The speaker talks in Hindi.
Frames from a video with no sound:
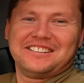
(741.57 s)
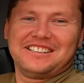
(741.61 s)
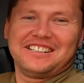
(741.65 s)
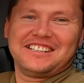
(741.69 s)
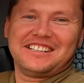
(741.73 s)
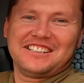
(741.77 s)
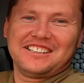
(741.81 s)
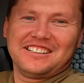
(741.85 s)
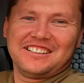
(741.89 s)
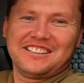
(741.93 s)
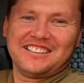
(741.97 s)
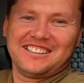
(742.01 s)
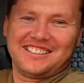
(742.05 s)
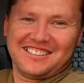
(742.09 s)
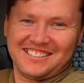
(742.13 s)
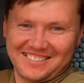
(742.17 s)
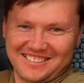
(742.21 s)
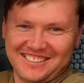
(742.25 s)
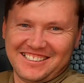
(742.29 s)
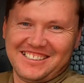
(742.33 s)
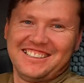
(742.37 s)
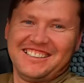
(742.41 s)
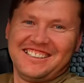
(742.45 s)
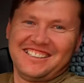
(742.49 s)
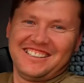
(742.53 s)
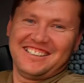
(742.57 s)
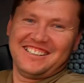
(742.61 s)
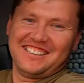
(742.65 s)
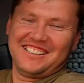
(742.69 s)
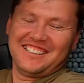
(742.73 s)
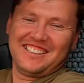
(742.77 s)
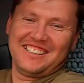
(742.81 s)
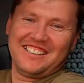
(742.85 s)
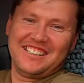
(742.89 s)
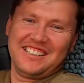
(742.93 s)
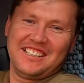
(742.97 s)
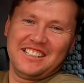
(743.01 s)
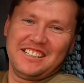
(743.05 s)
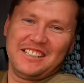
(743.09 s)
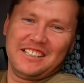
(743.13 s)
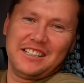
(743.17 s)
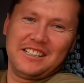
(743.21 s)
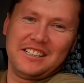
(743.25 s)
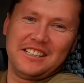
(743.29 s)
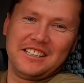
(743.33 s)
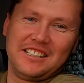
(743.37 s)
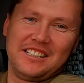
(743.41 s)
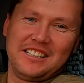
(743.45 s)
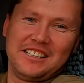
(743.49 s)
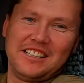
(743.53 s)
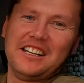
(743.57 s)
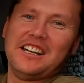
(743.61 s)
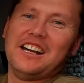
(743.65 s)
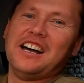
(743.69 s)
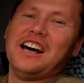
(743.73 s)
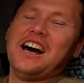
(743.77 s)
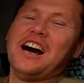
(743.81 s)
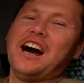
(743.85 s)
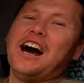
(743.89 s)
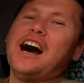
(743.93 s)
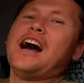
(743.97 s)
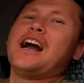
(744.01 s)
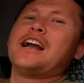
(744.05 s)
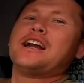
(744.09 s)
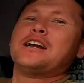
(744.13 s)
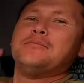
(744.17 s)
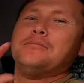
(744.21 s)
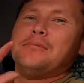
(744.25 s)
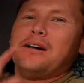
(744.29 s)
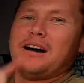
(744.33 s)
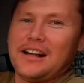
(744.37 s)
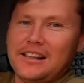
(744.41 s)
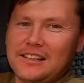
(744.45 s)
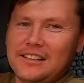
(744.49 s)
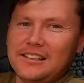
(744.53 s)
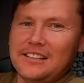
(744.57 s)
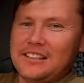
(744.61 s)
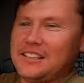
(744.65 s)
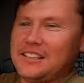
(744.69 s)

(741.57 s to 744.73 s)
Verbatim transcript: इनोम inom uh, Akmal.